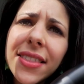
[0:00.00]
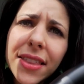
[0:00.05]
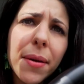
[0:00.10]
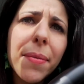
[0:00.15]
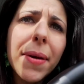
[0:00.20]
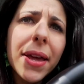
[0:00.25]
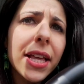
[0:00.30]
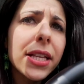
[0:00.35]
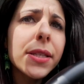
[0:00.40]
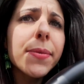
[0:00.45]
¿de
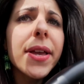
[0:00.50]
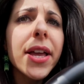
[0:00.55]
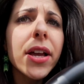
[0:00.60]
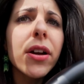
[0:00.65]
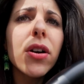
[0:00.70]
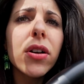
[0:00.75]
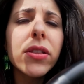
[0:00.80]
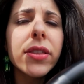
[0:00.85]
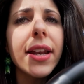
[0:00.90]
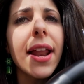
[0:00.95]
veras voy a
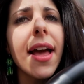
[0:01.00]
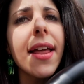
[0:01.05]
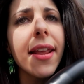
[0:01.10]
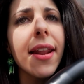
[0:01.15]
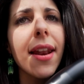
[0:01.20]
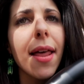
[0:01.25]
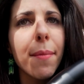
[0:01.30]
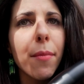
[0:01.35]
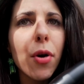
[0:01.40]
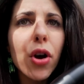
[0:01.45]
encontrar
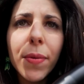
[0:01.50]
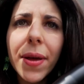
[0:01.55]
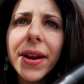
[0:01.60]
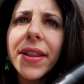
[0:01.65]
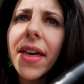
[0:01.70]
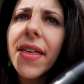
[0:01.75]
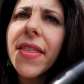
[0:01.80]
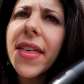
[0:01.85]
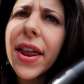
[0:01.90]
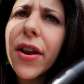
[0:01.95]
el amor
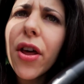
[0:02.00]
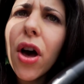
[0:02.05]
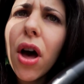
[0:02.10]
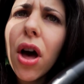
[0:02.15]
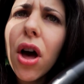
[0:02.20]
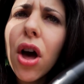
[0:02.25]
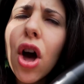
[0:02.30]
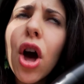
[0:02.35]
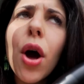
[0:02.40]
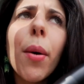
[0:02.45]
verdadero?
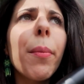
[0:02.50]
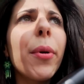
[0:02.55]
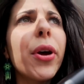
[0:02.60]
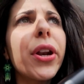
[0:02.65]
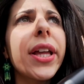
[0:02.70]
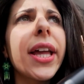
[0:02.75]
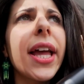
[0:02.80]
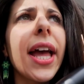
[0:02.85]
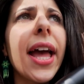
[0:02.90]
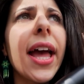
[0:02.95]

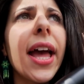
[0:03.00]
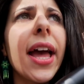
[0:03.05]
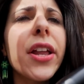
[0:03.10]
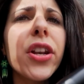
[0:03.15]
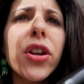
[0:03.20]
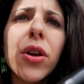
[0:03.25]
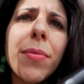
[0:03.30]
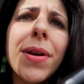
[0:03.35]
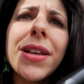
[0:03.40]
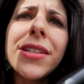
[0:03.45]
Porque
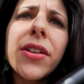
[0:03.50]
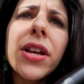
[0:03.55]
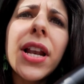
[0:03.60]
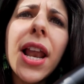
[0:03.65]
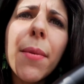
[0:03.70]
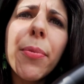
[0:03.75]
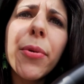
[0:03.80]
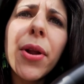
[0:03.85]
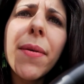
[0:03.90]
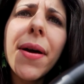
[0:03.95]
nomás doy
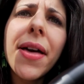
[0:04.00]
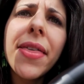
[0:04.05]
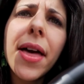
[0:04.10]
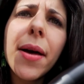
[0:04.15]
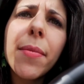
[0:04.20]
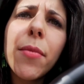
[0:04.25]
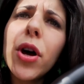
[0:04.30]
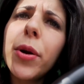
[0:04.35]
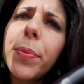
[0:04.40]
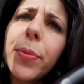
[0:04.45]
la prueba de
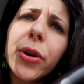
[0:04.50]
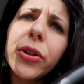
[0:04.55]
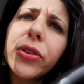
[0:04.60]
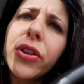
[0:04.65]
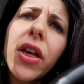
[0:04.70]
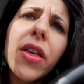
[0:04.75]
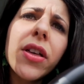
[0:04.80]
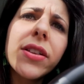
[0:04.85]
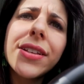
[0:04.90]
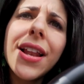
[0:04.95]
amor por
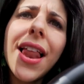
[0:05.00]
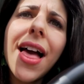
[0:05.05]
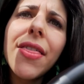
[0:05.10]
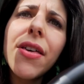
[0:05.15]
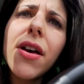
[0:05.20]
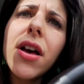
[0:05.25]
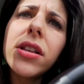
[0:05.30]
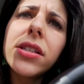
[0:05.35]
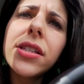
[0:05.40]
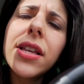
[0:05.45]
todos
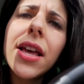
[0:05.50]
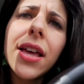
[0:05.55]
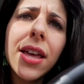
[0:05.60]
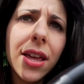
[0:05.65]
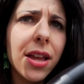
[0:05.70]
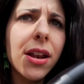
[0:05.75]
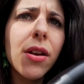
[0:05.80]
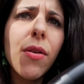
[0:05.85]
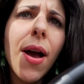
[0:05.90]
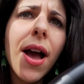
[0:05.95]
lados
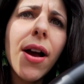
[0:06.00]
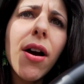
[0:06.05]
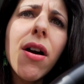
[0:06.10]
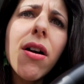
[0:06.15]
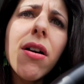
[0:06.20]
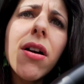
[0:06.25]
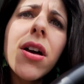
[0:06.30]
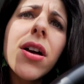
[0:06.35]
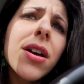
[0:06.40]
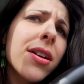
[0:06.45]
y luego
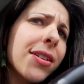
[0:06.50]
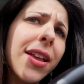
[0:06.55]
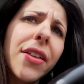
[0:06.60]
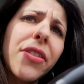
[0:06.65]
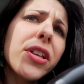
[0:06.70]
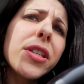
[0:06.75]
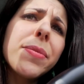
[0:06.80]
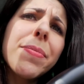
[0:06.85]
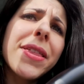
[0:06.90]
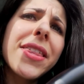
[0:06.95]
mi
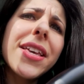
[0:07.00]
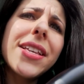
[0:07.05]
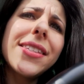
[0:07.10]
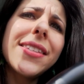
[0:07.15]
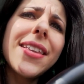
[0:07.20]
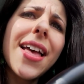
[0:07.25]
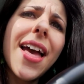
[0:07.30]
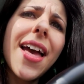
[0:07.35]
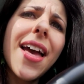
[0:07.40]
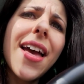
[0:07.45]
Dios me
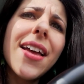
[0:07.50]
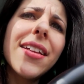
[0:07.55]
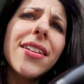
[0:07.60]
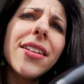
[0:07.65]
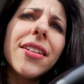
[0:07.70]
dice